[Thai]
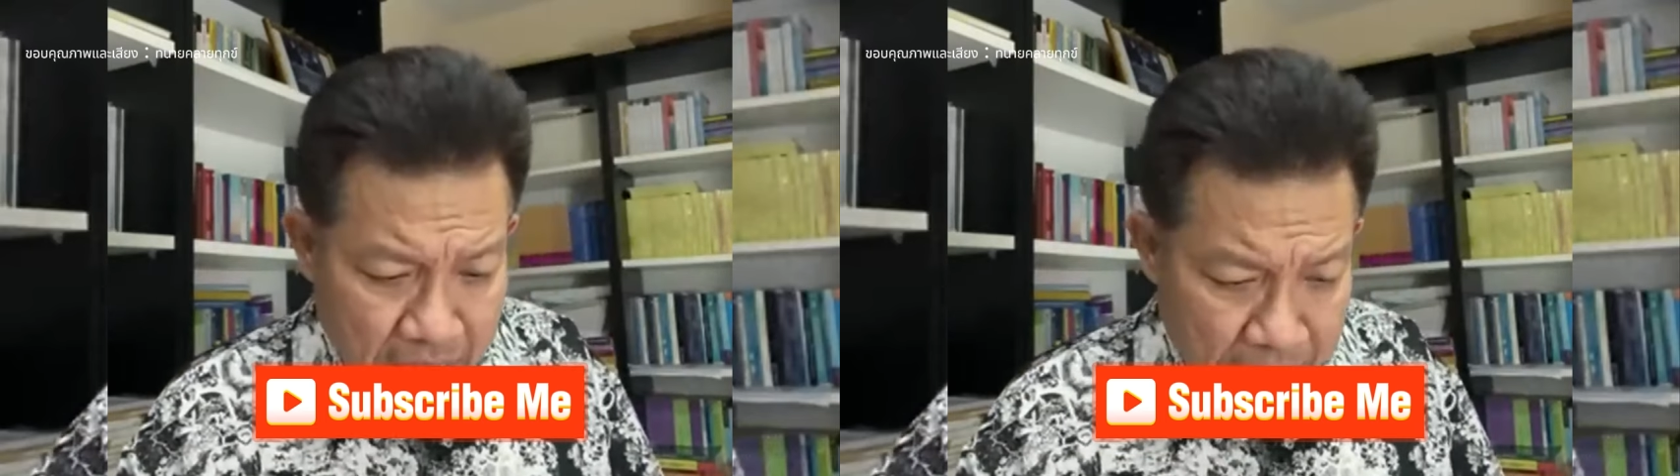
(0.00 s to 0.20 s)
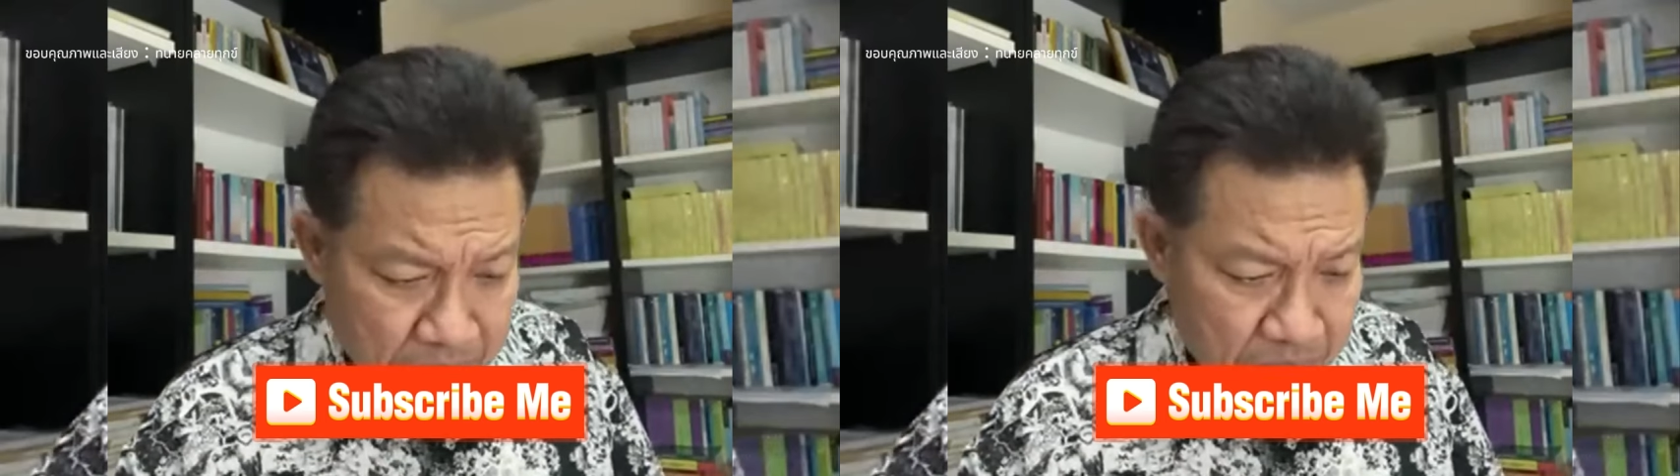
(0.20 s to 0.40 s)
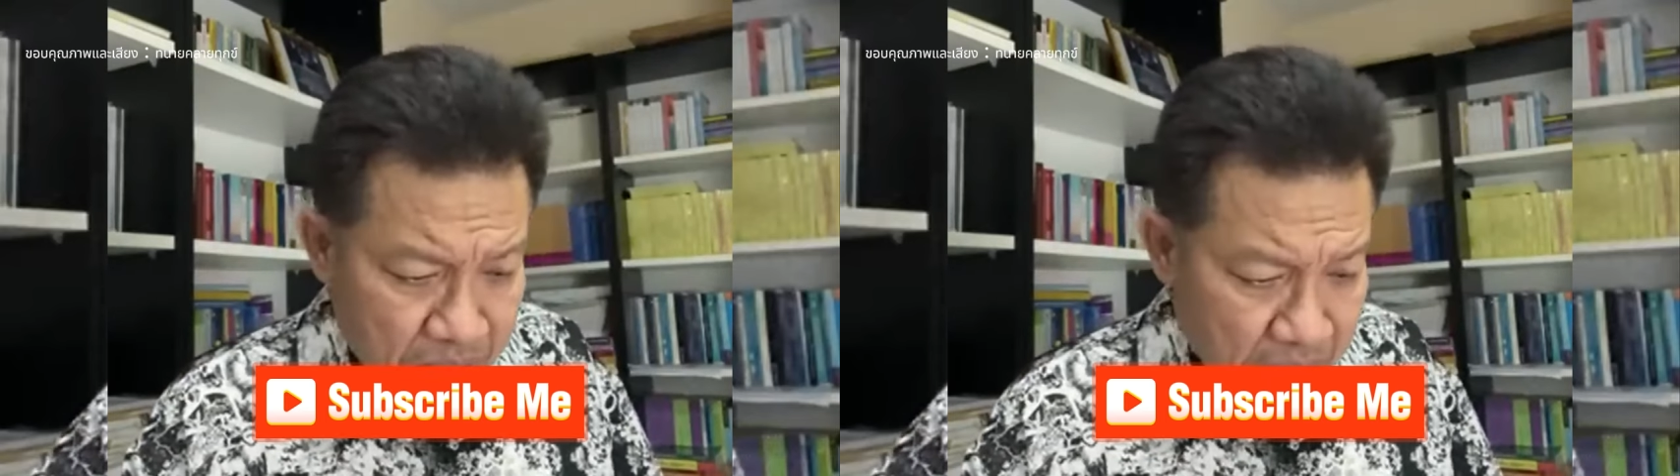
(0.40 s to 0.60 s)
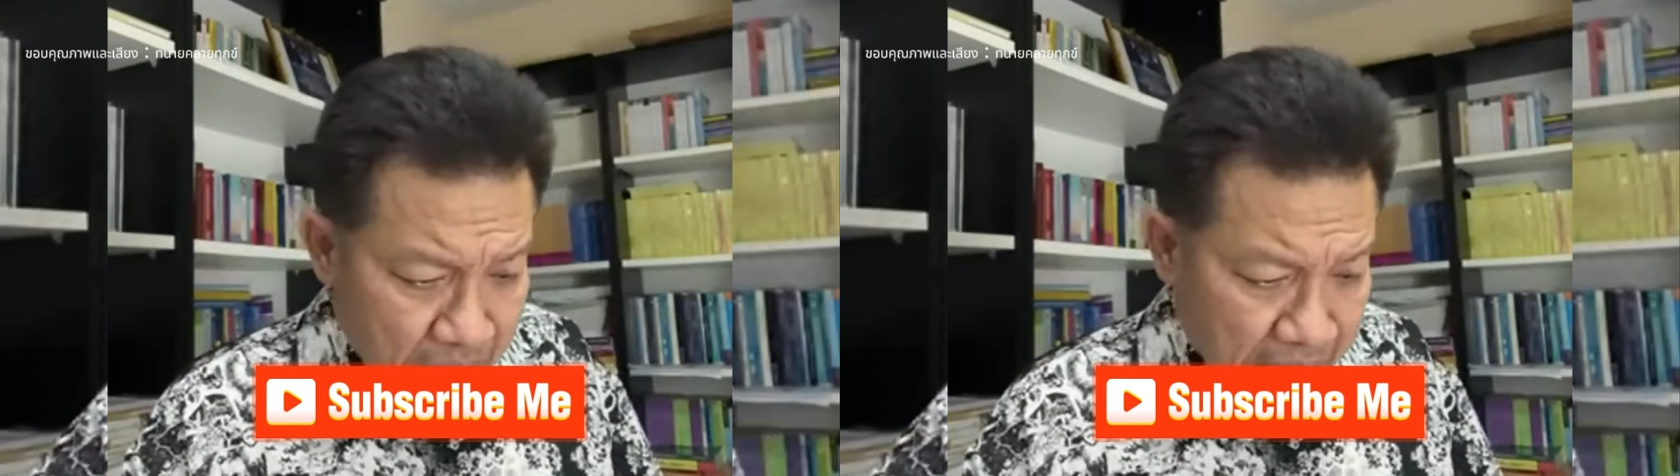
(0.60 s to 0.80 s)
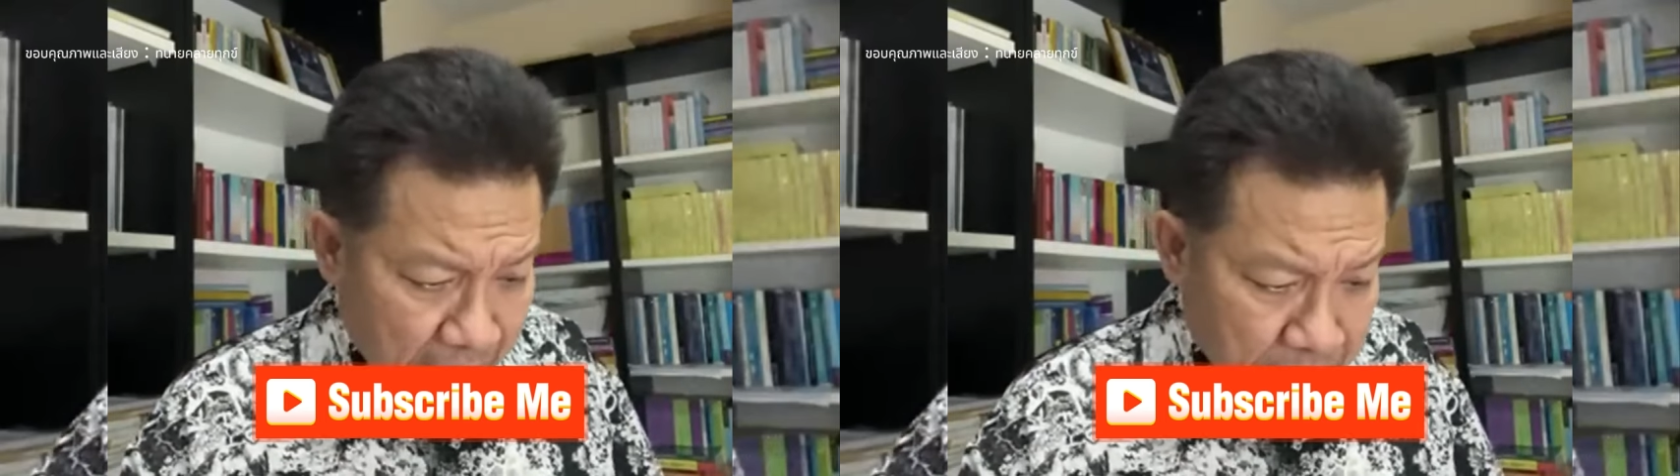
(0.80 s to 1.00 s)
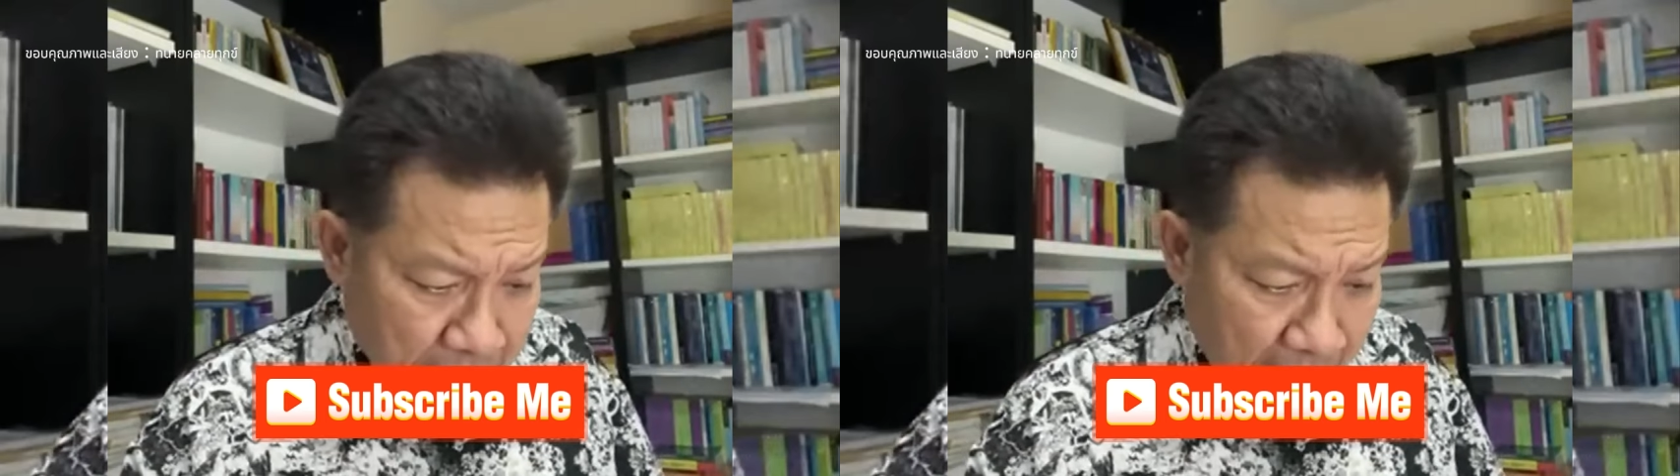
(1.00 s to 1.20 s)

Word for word: ครับอันดับ